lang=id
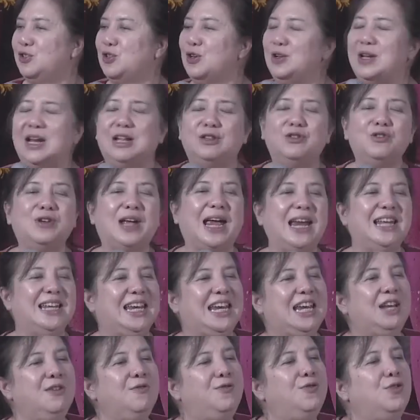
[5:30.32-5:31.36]
saudara tuh kayak
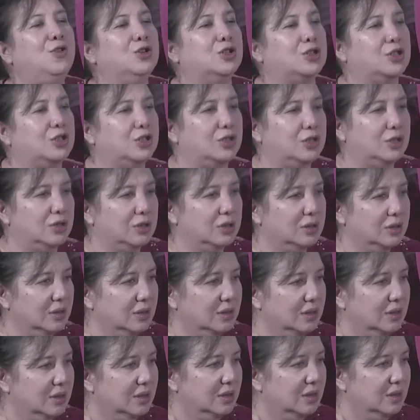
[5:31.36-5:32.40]
diinfus.
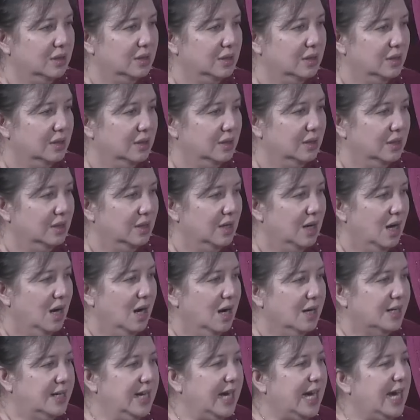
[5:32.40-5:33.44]

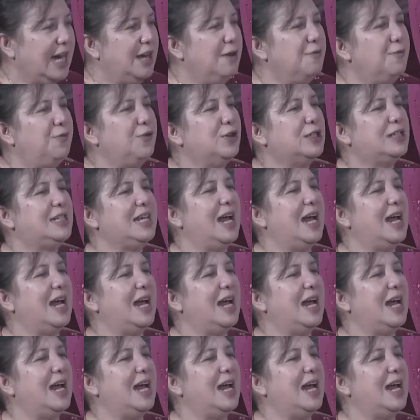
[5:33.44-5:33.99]
Diinfus